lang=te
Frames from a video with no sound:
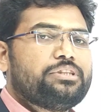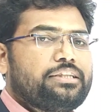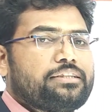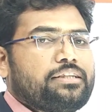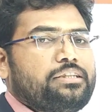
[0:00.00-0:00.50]

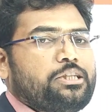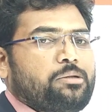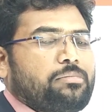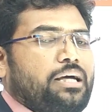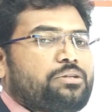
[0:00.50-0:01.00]
గురించి డిస్కస్
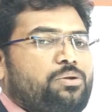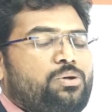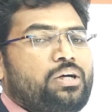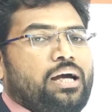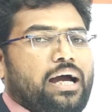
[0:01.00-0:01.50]
చేసాం
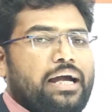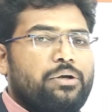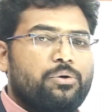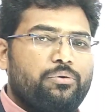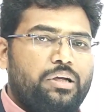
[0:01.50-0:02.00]
క్లాస్లో
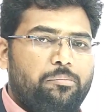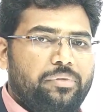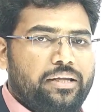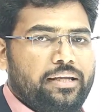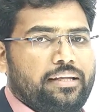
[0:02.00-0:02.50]
అండ్ ఒకవేళ
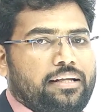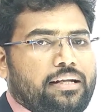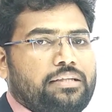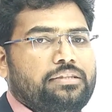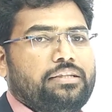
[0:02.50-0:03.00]
మీరు
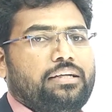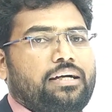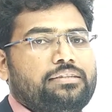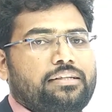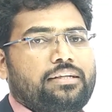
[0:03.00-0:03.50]
ఏదైనా ఆన్సర్
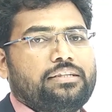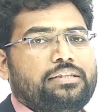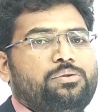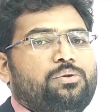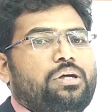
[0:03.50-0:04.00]
ఆన్సర్
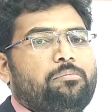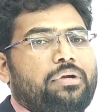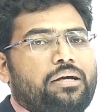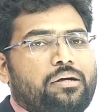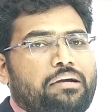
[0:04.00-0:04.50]
రాస్తే సో దాన్ని
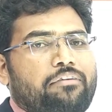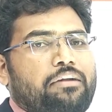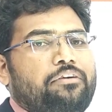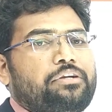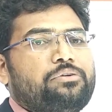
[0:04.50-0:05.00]

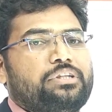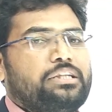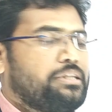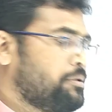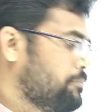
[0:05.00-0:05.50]
ఎవాల్యుయేట్ కూడా
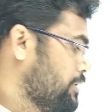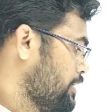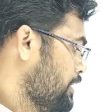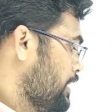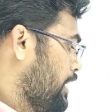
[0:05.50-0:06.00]
చేస్తాం
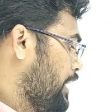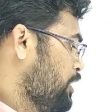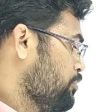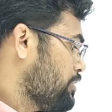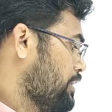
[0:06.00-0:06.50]
అనమాట
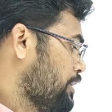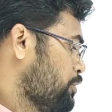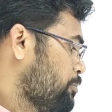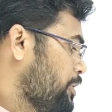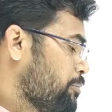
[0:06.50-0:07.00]
అండ్
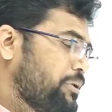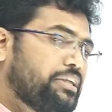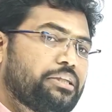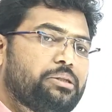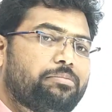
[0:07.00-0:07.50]
దాంతోపాటు
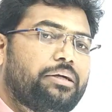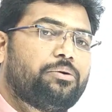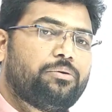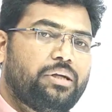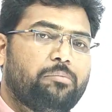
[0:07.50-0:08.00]
మెంటర్షిప్
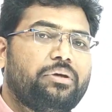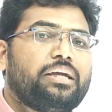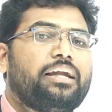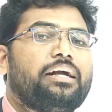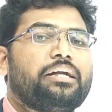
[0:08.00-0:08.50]
అంటే ఒకవేళ
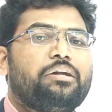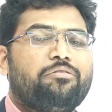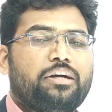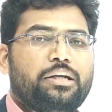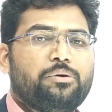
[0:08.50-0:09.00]
మీకు ఎలాంటి
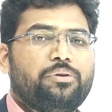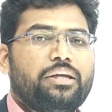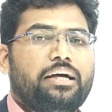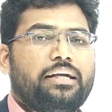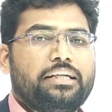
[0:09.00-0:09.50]
డిఫికల్టీ
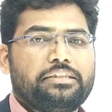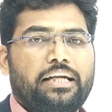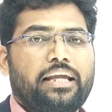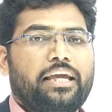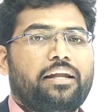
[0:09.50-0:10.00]
ఉంది
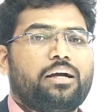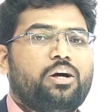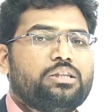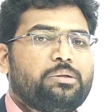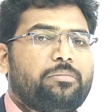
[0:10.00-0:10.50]
అండర్స్టాండింగ్ ఏదైనా
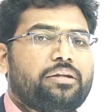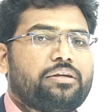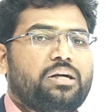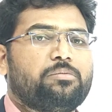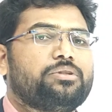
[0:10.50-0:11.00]
కాన్సెప్ట్
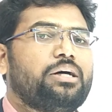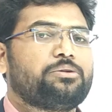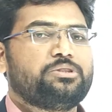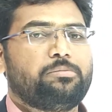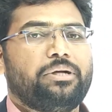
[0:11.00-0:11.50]
అర్థం కాకపోతే
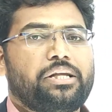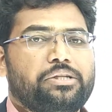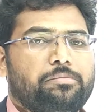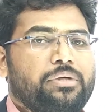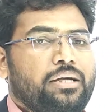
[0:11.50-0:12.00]
దాని గురించి
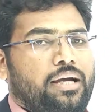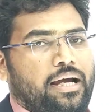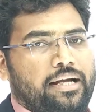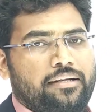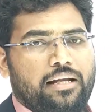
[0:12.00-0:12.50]
మెంటర్షిప్
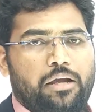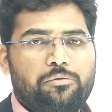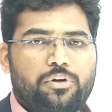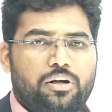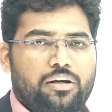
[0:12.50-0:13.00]
అండ్ లైవ్